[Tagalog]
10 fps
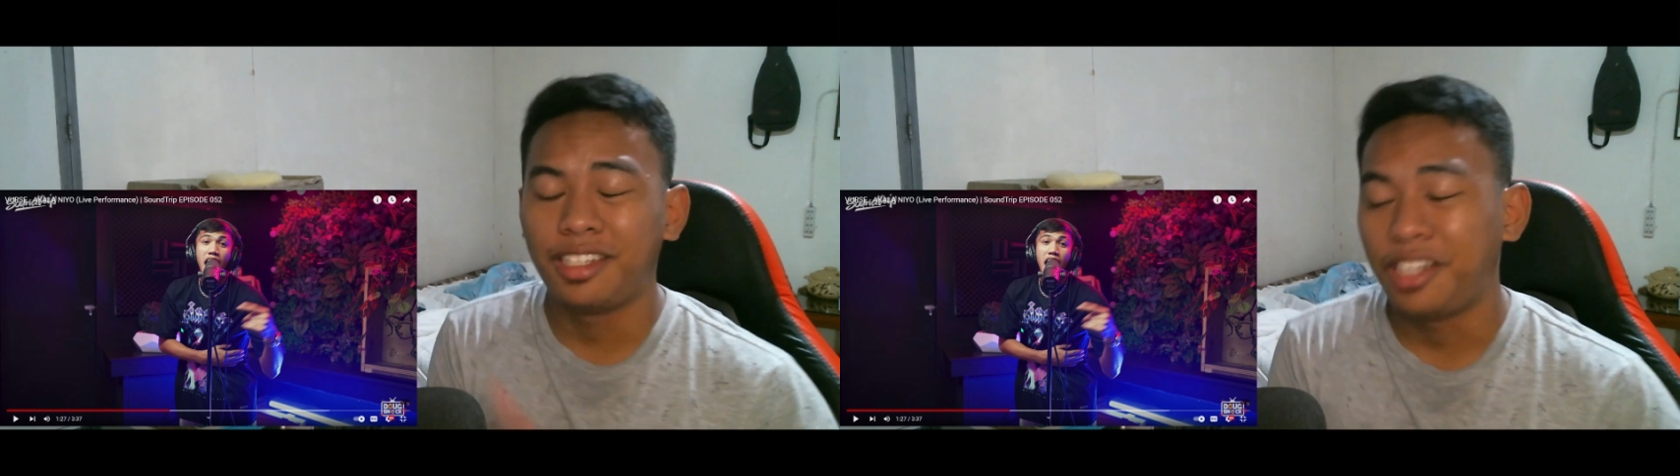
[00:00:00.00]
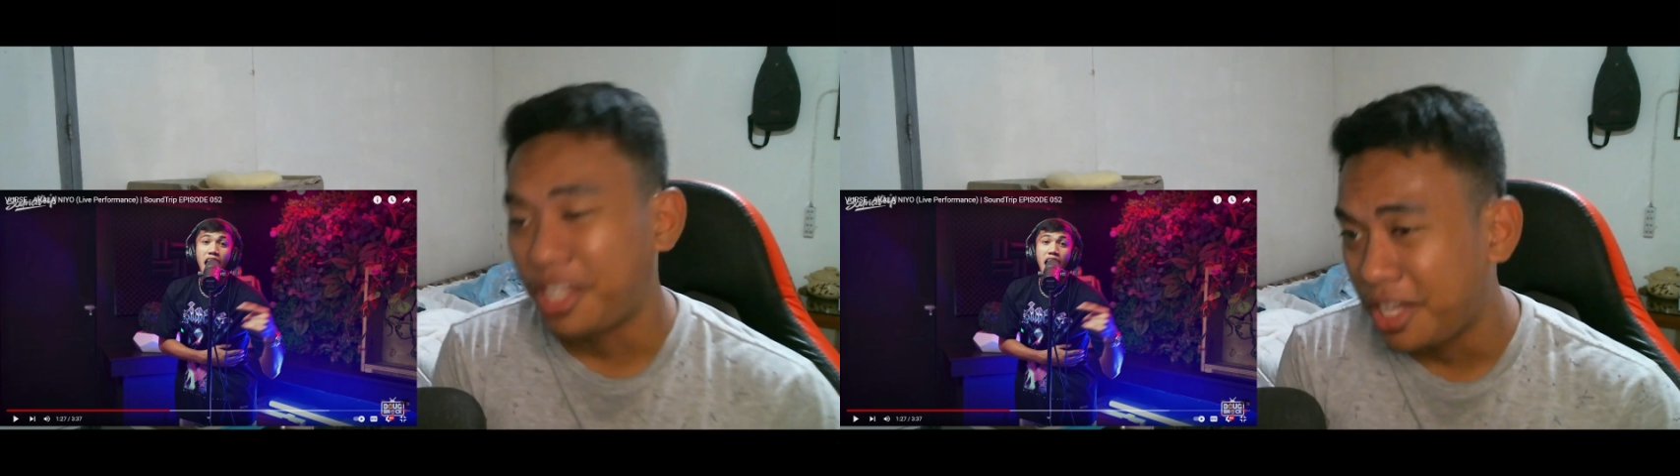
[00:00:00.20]

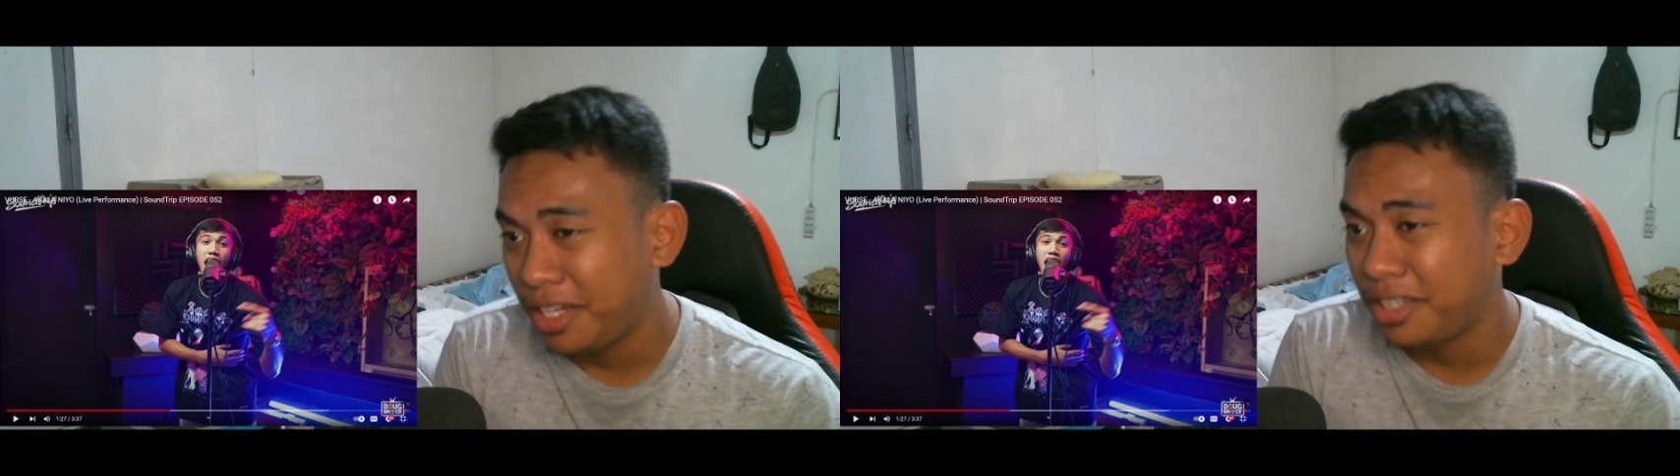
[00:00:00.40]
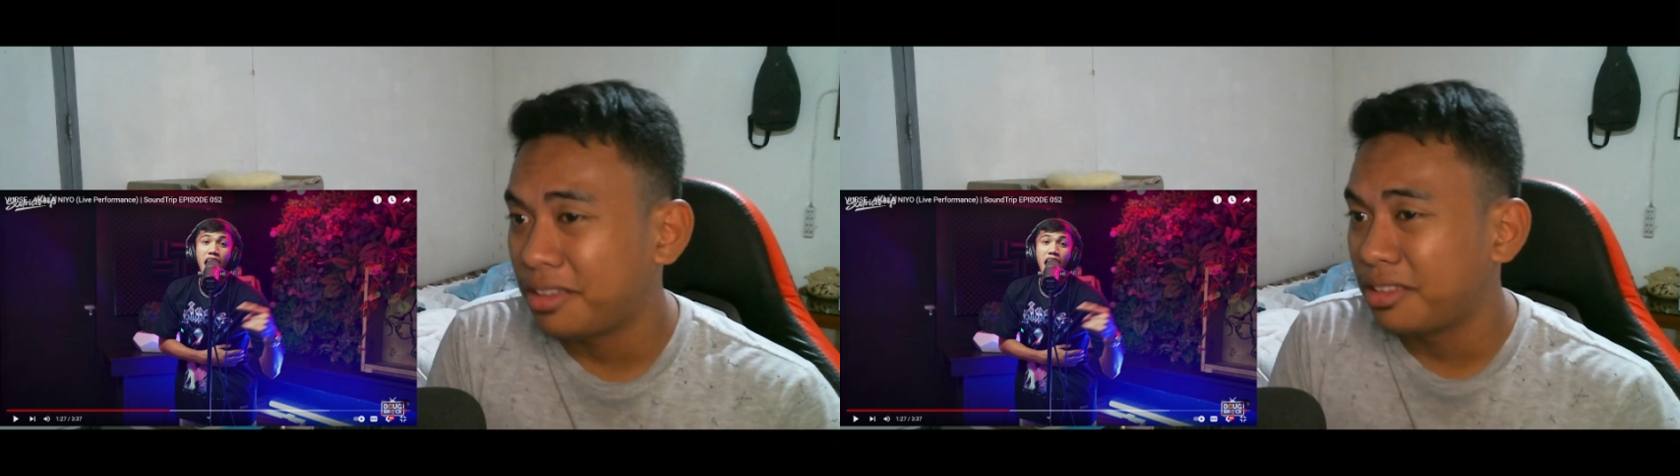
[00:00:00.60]

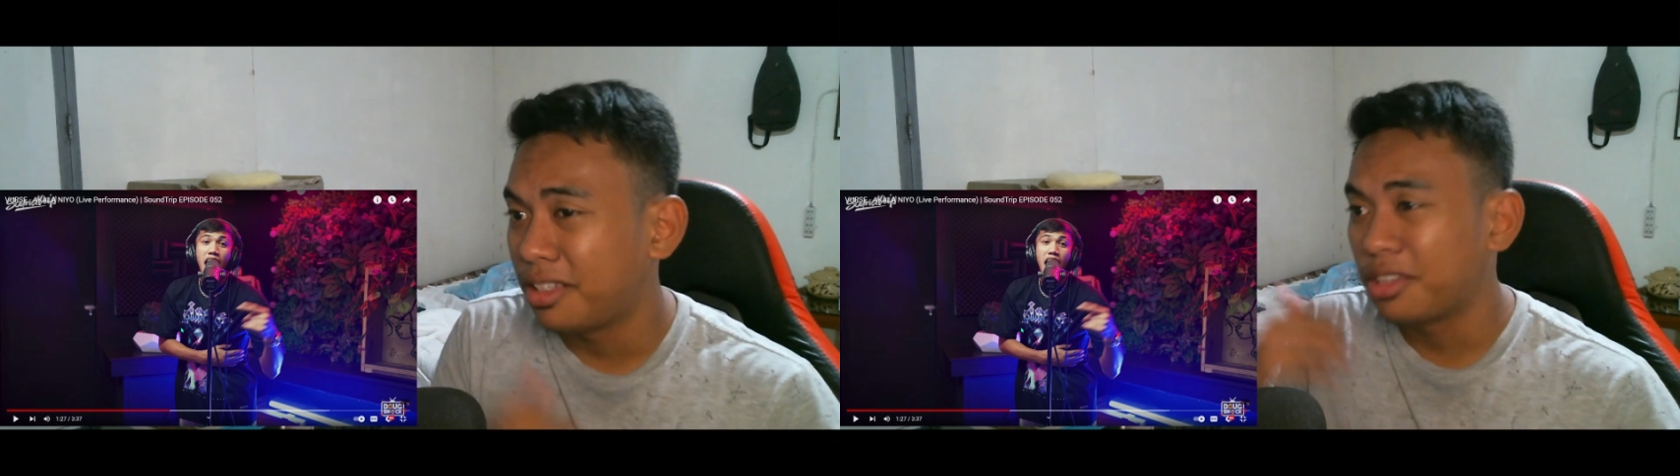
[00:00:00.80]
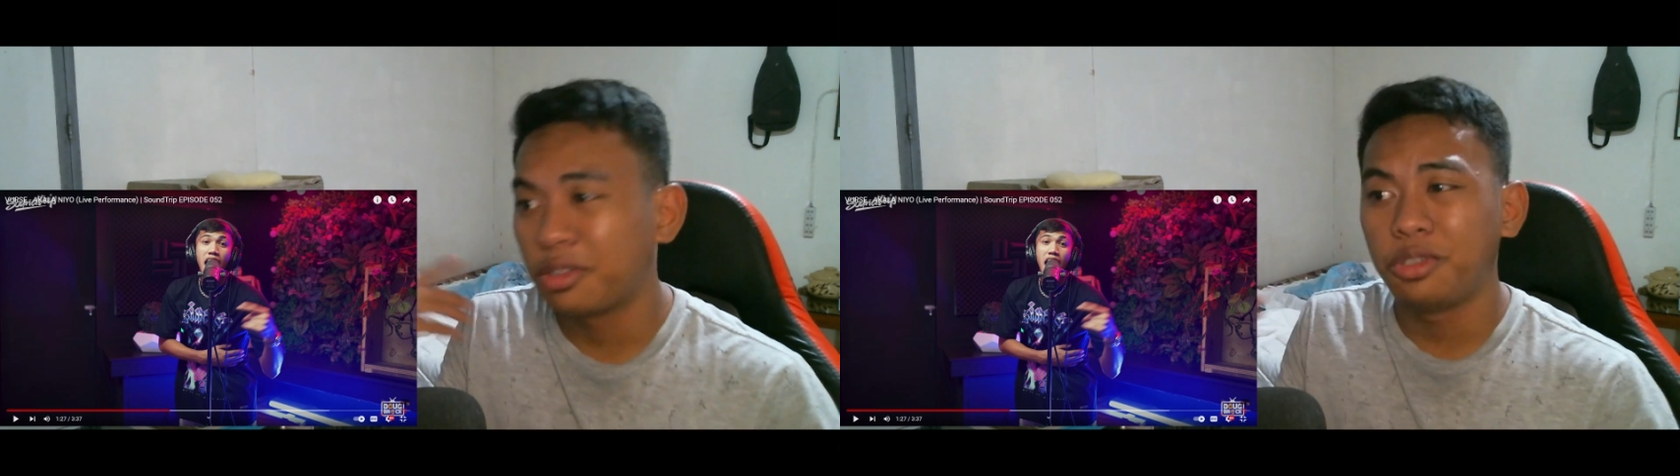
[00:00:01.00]
inihate
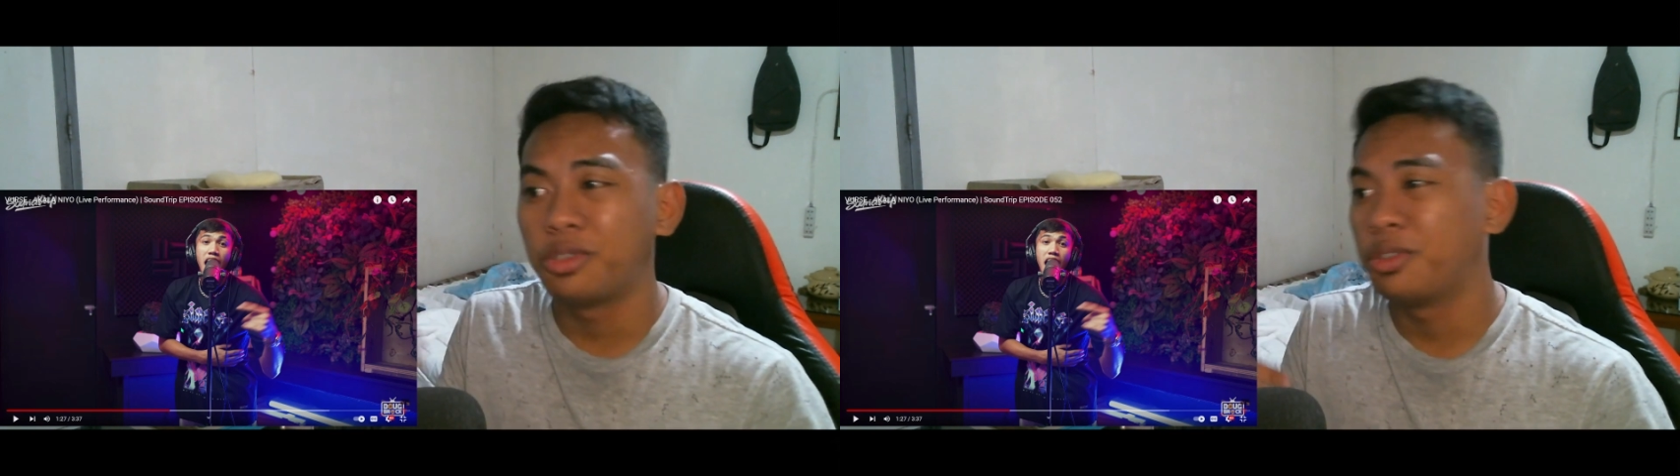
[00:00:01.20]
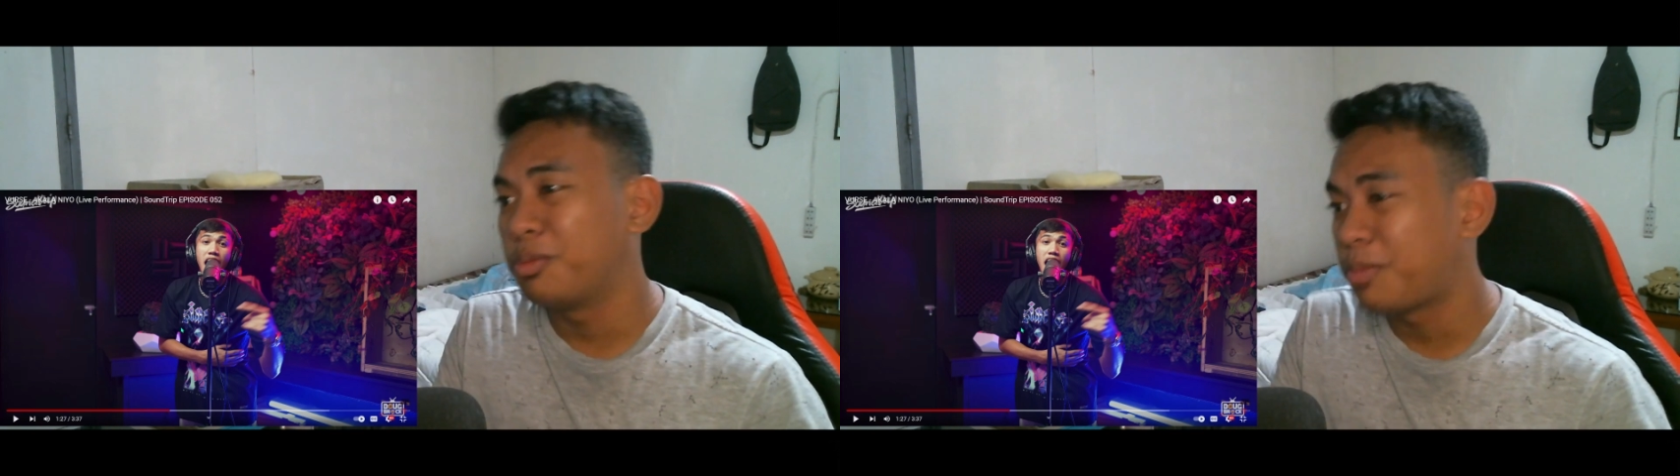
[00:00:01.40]
eto yun,